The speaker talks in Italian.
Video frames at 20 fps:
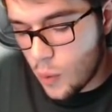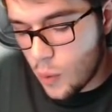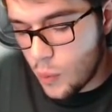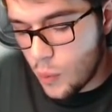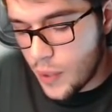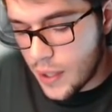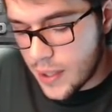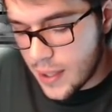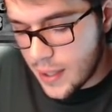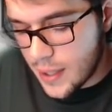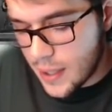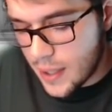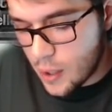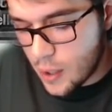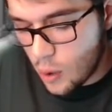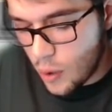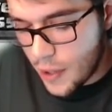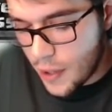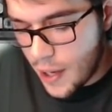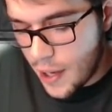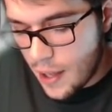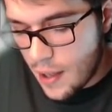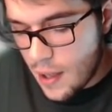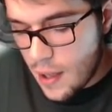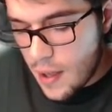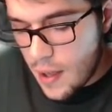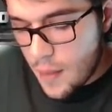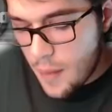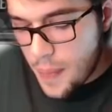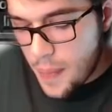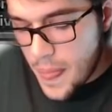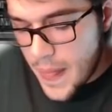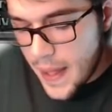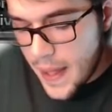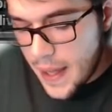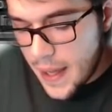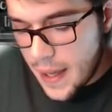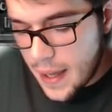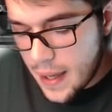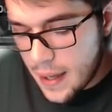una di icona
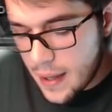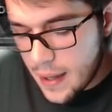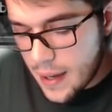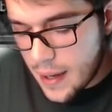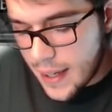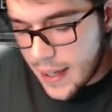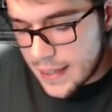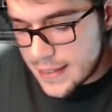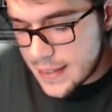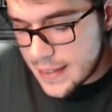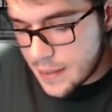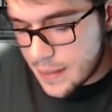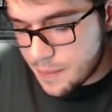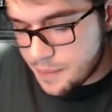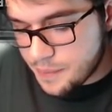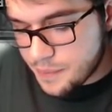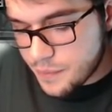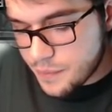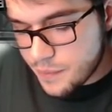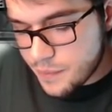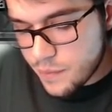e eh, ragazzi